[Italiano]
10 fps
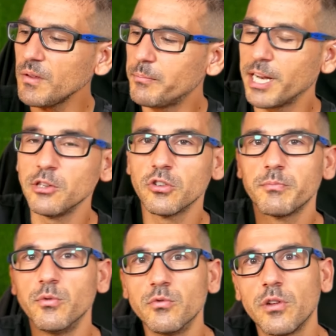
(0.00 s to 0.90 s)
prendo
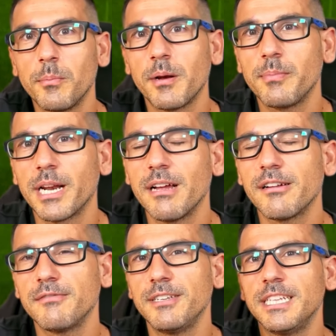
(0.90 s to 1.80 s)
spunto per
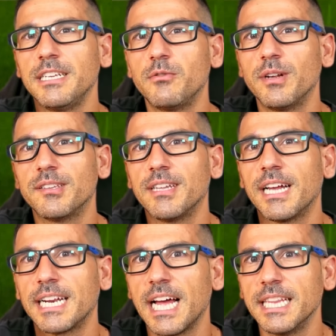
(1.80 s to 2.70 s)
parlarvi di questa
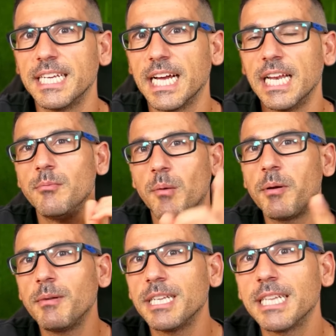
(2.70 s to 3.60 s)
Radical. Ma
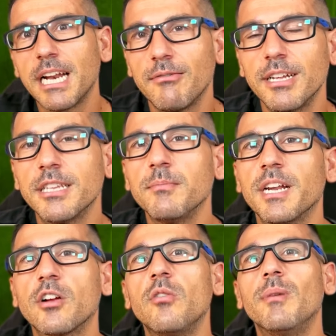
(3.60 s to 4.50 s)
prima di andare avanti mi
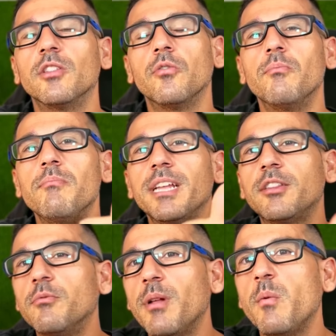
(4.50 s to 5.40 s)
raccomando
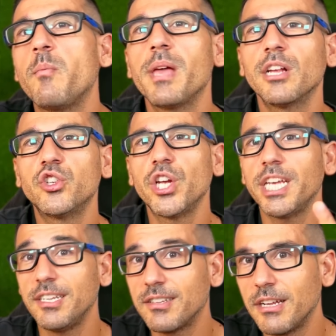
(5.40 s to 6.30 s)
metti un bel mi piace,
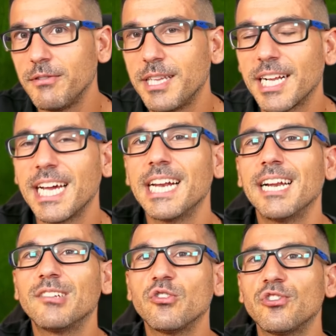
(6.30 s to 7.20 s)
iscriviti al
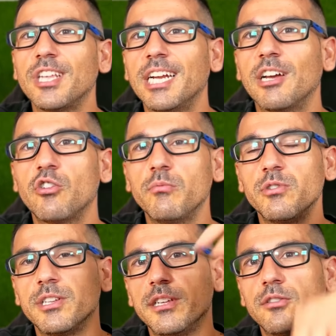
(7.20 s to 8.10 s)
canale, sostieni la
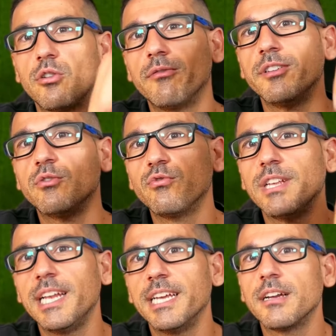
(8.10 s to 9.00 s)
community, trovi tutti
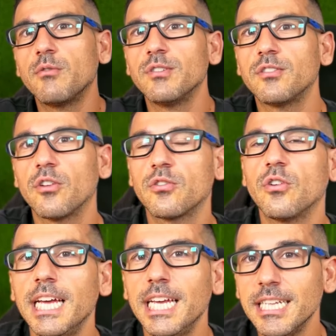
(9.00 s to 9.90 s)
i link qui
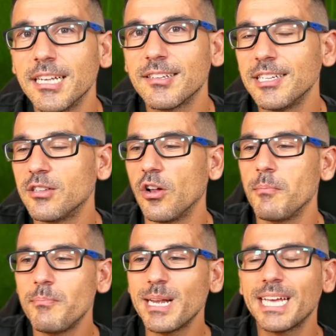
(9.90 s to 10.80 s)
sotto in descrizione.
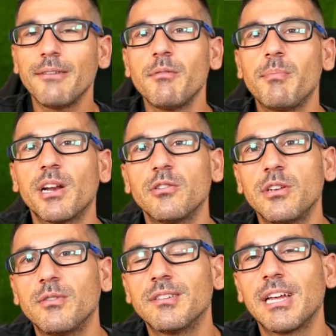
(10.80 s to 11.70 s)
Perché vi parlo di
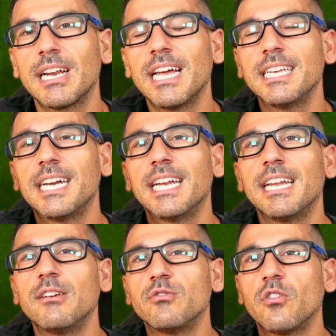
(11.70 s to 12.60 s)
questa Radical e
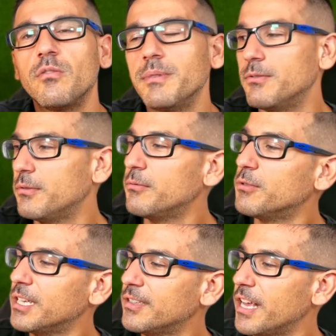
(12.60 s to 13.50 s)
la uso come
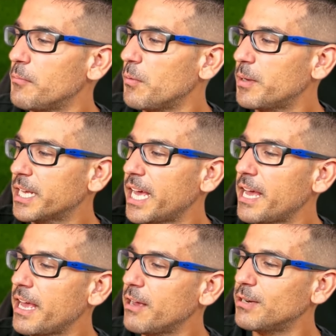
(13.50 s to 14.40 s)
un esempio?
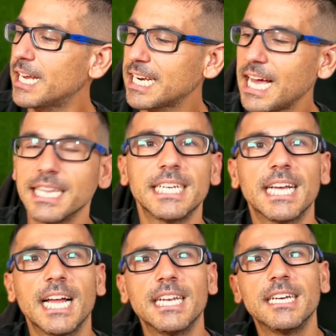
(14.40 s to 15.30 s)
Perché è una
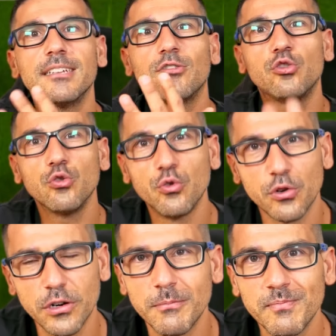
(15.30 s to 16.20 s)
Radical
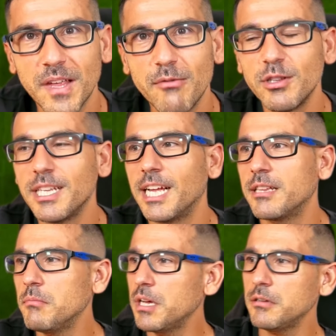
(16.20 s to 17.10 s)
Tour e voi
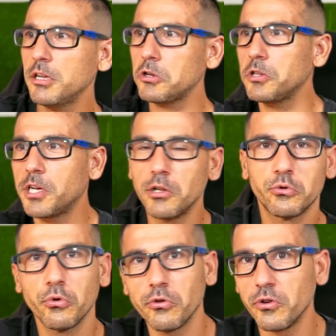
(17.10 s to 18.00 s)
direte ma la Radical
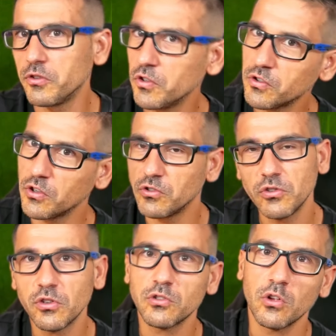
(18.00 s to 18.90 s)
Tour non esiste,
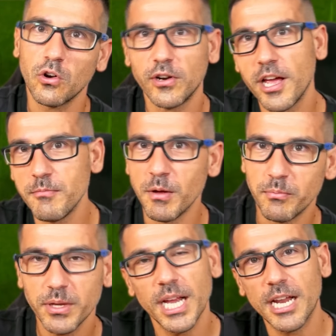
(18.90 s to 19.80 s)
esiste solo la
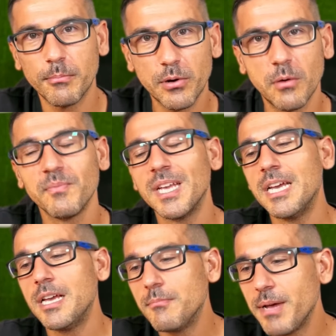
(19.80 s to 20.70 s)
MP e la Pro.
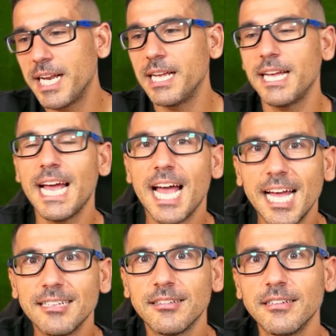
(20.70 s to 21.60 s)
Bene,
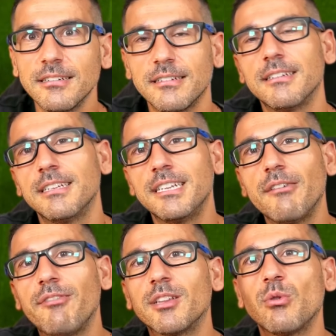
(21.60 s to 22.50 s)
Head ne ha
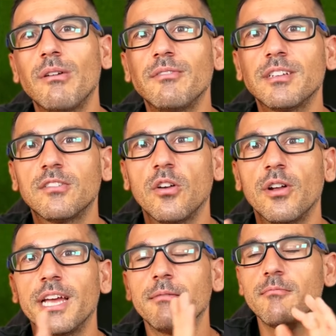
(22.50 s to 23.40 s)
fatto una
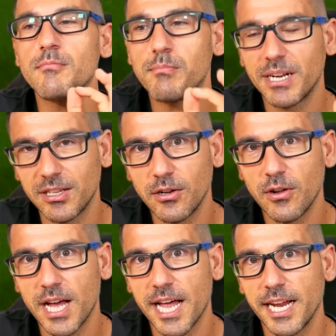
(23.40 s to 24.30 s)
versione
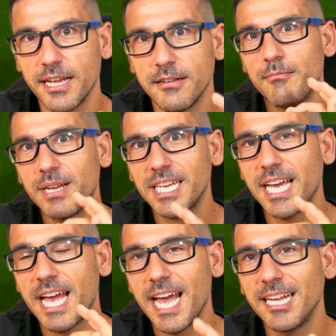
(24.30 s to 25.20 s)
particolare
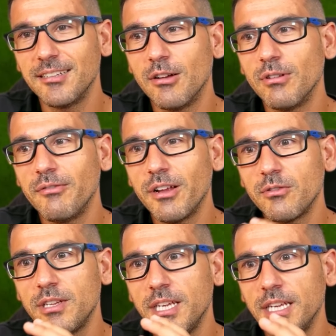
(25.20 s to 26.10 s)
perché è da un livello
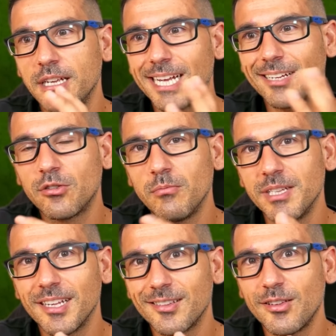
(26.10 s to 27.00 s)
di
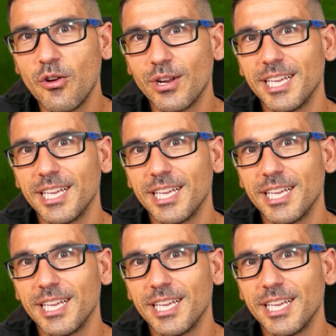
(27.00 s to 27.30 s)
customizzazione